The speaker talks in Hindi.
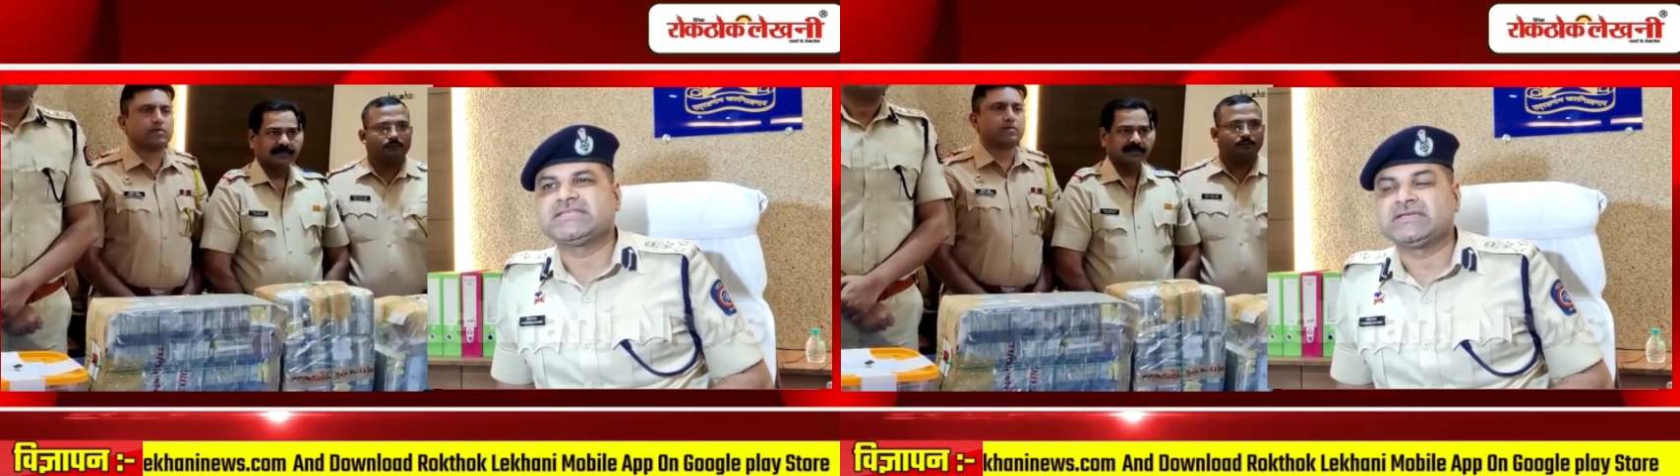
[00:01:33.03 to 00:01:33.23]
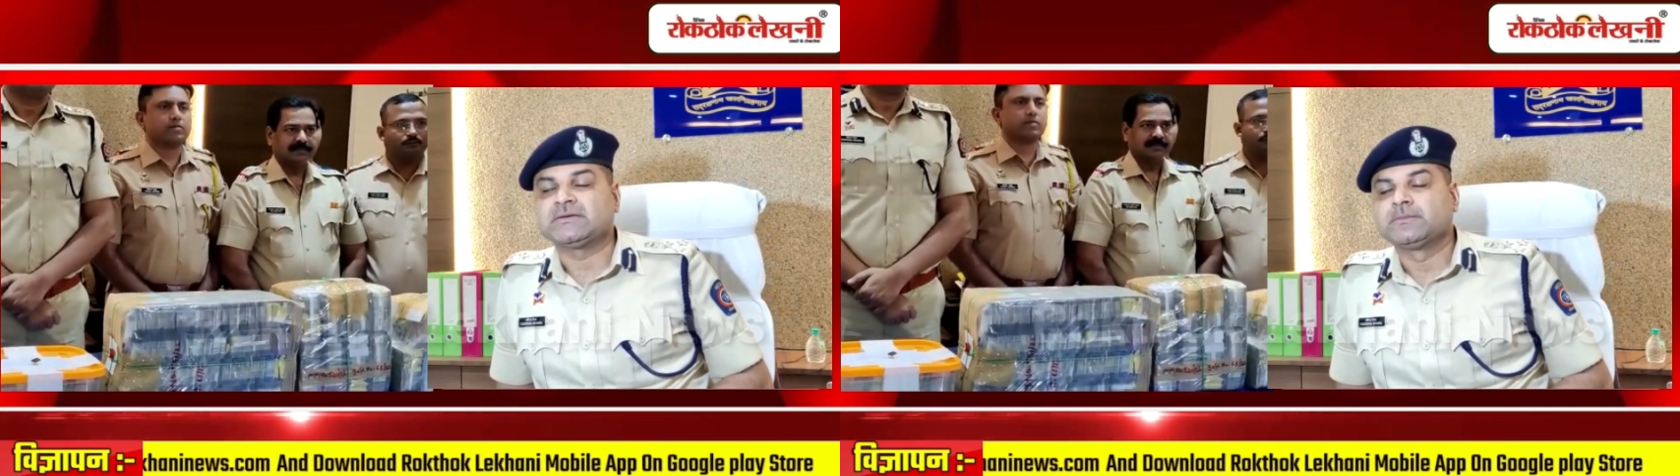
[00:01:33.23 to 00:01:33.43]

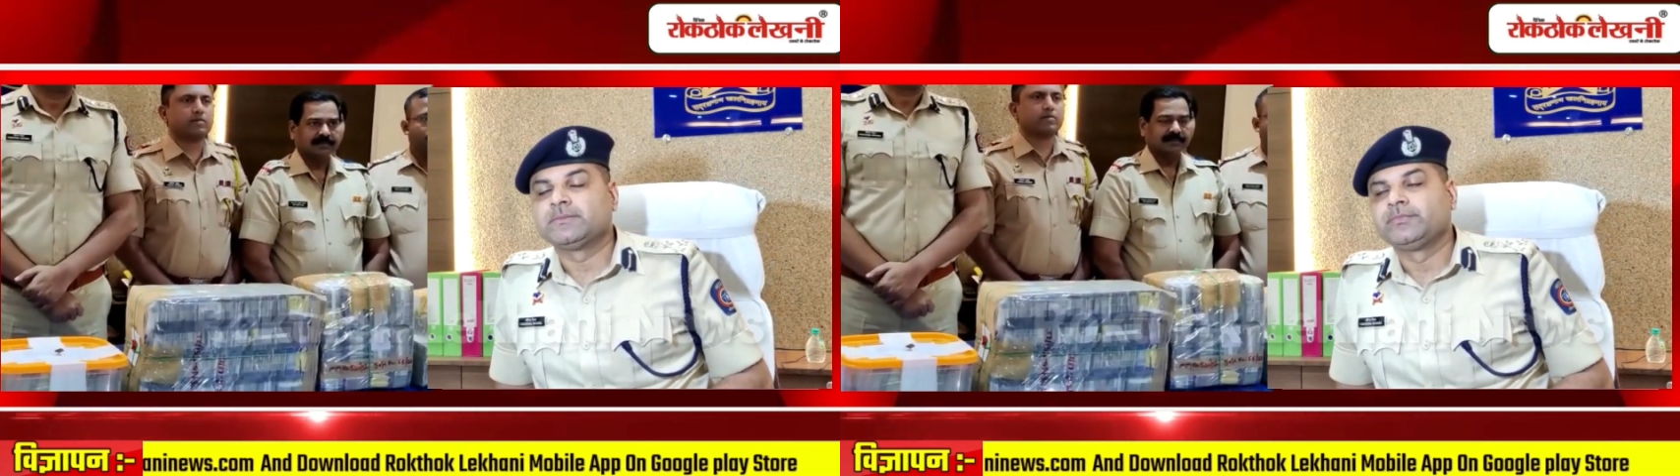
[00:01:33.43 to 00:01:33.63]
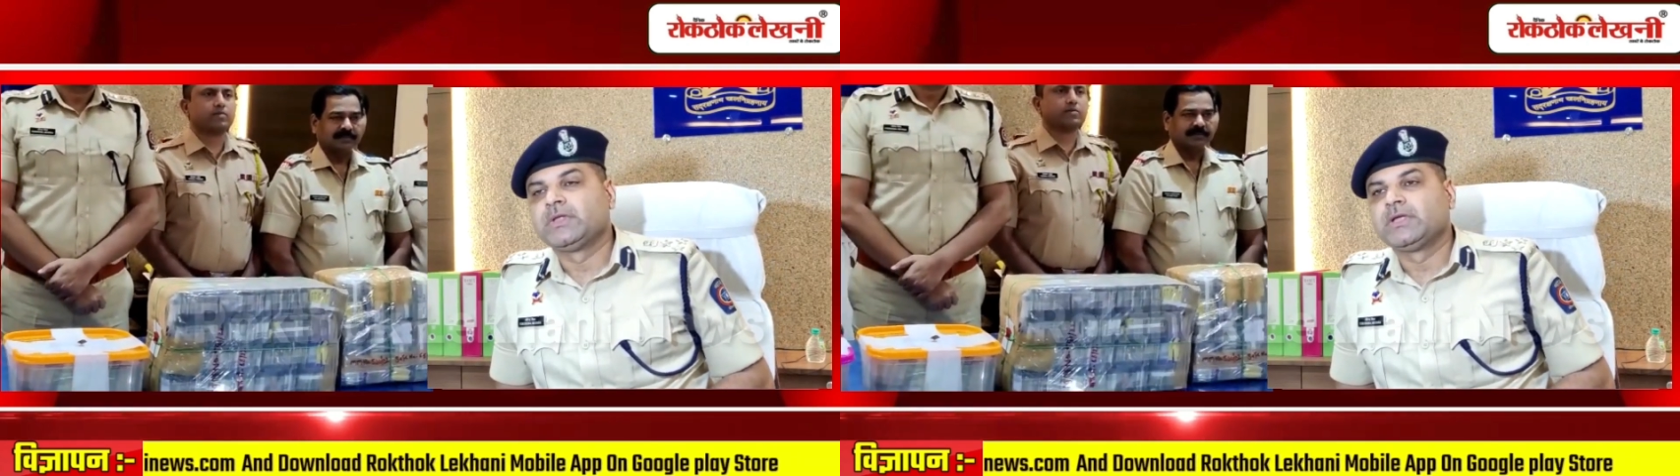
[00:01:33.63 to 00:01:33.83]
सिंह
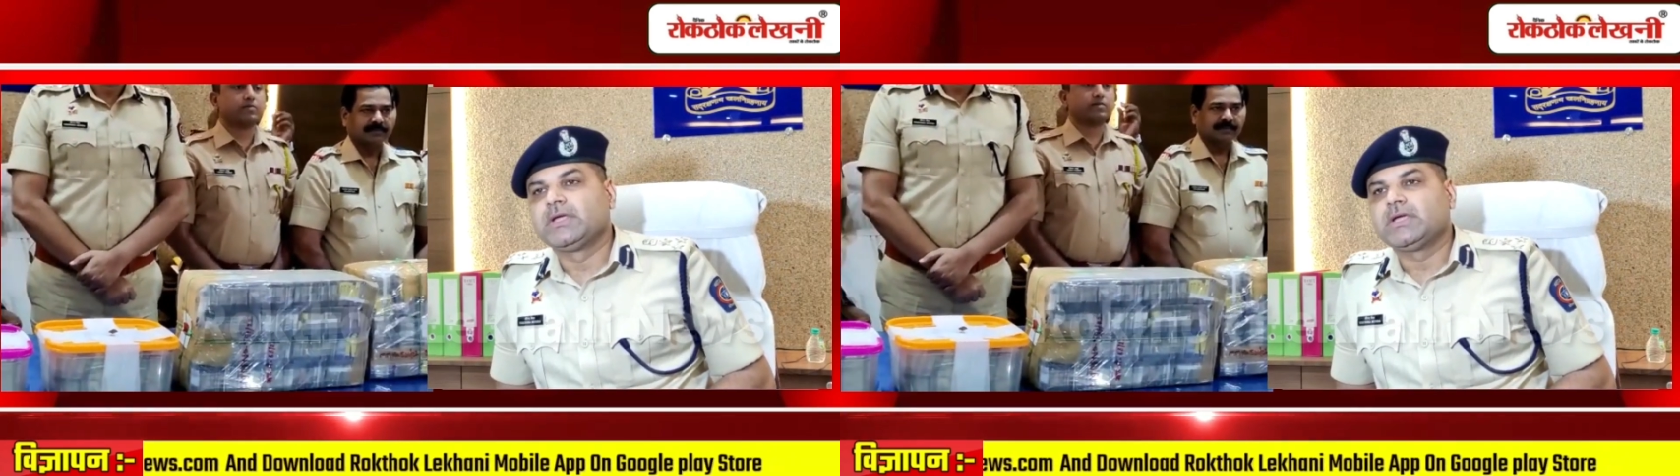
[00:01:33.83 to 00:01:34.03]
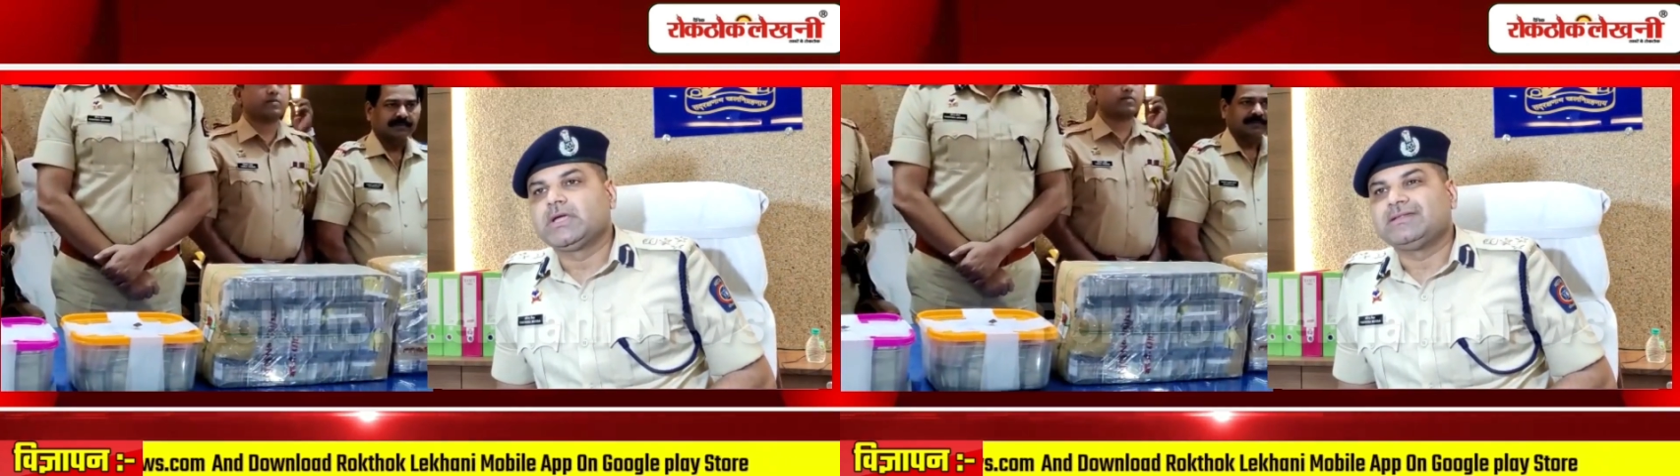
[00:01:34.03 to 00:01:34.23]

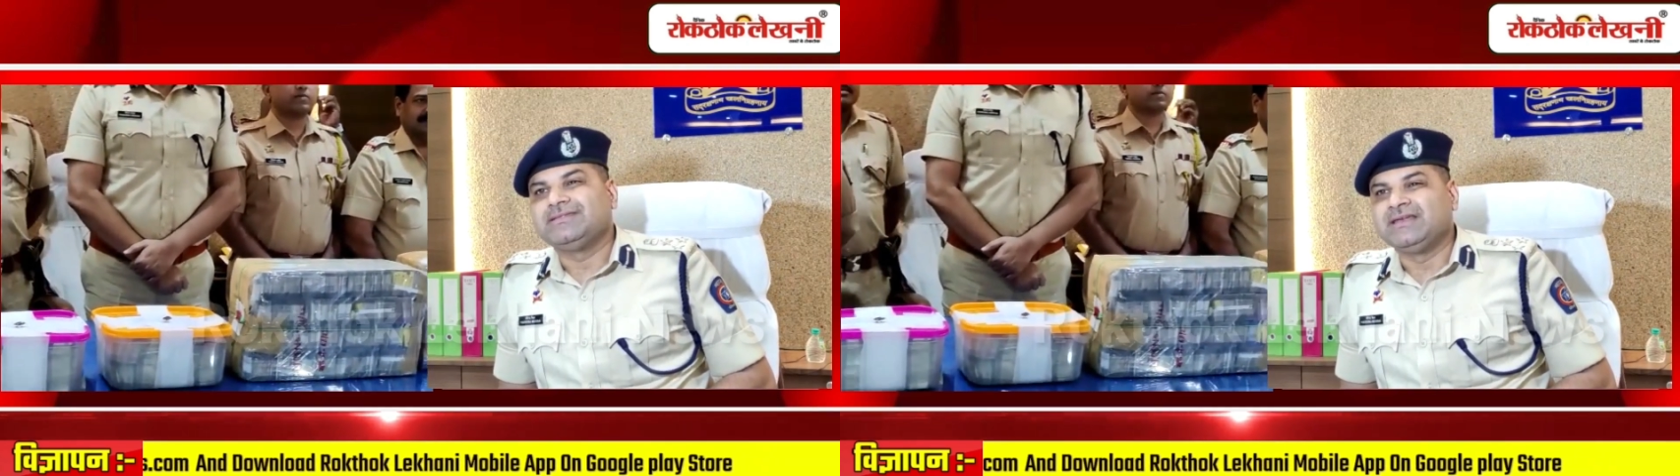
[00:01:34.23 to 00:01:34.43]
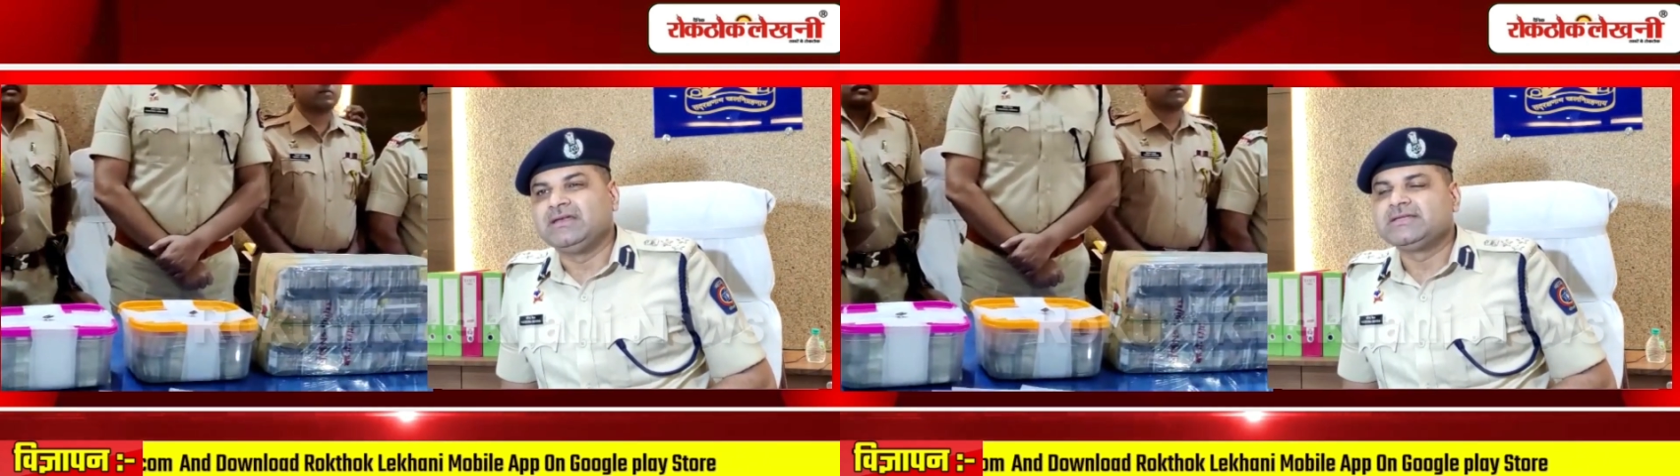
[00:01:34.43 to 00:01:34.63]

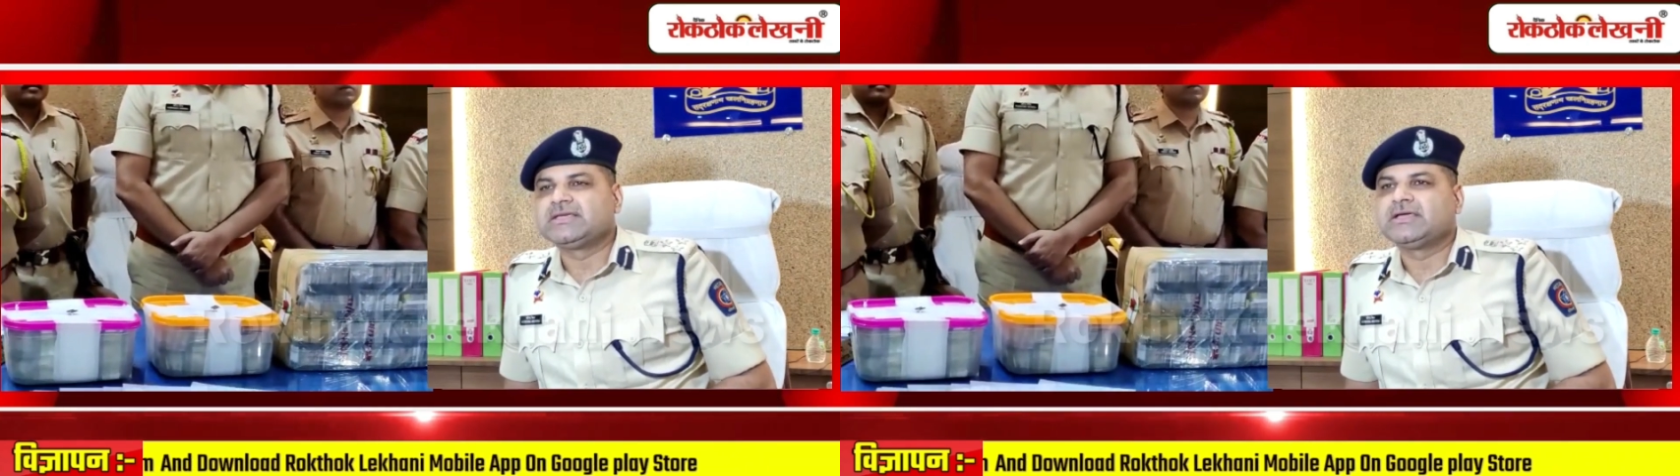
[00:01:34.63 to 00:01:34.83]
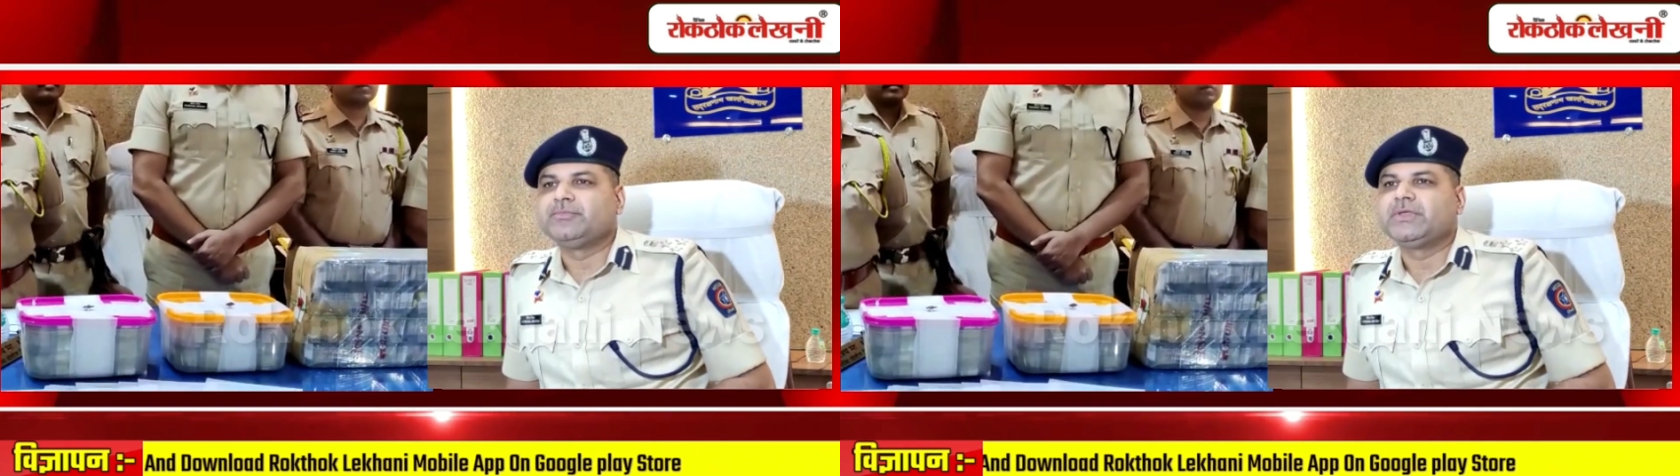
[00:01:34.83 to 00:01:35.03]
दिल्ली
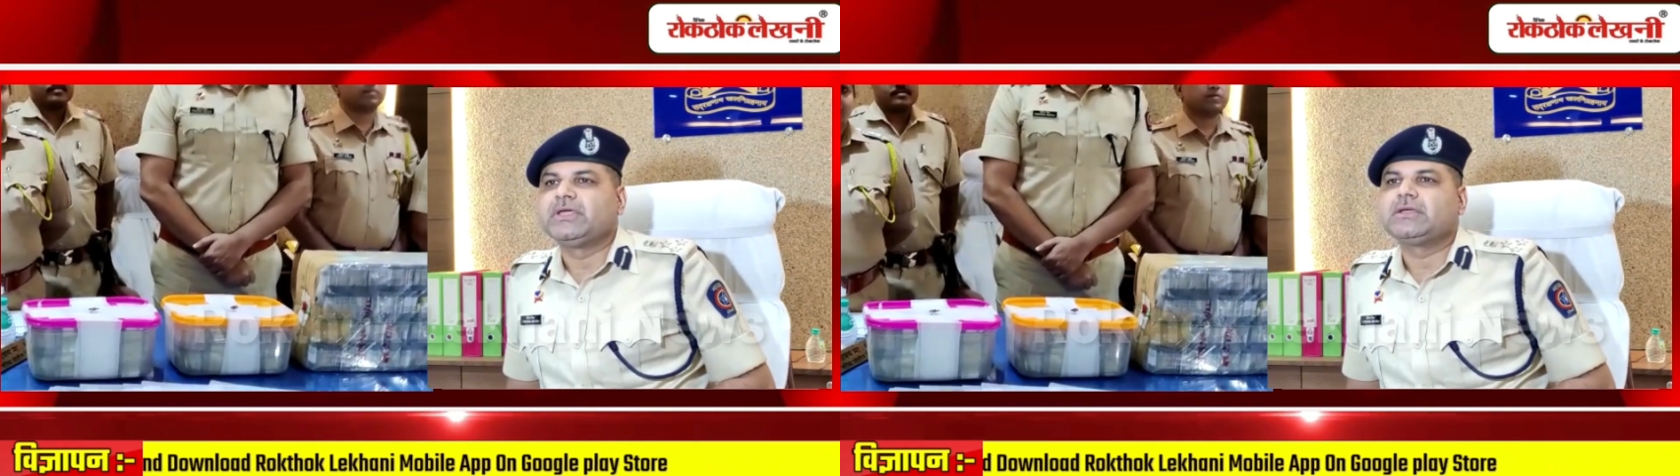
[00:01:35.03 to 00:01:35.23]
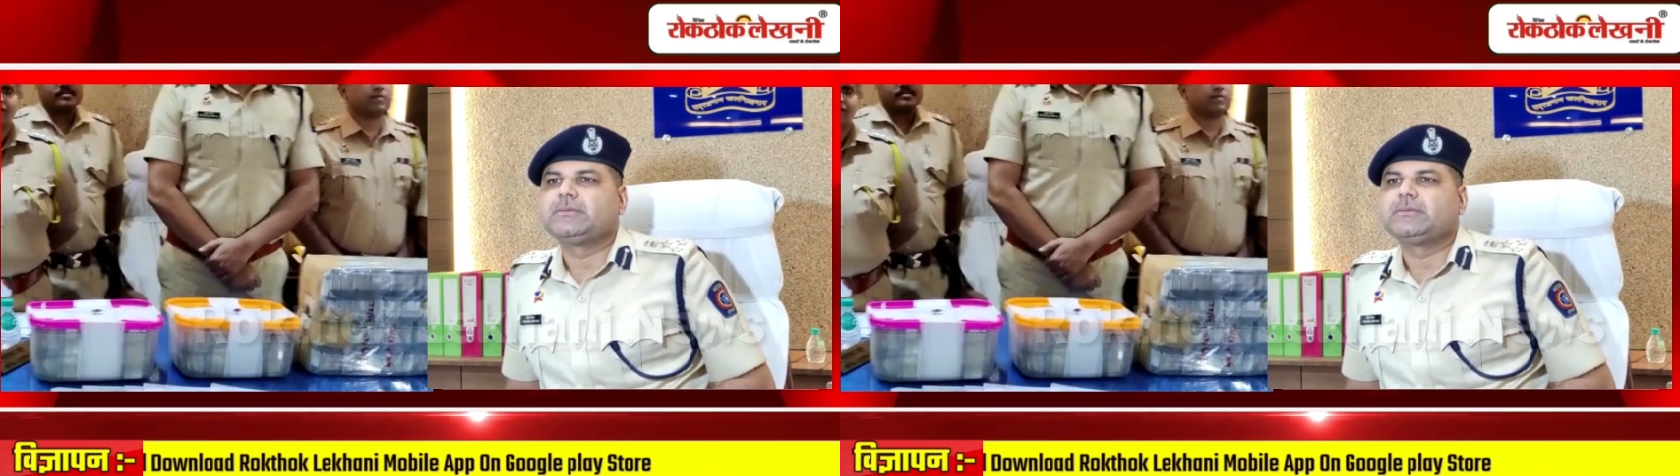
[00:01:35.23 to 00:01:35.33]
से हमने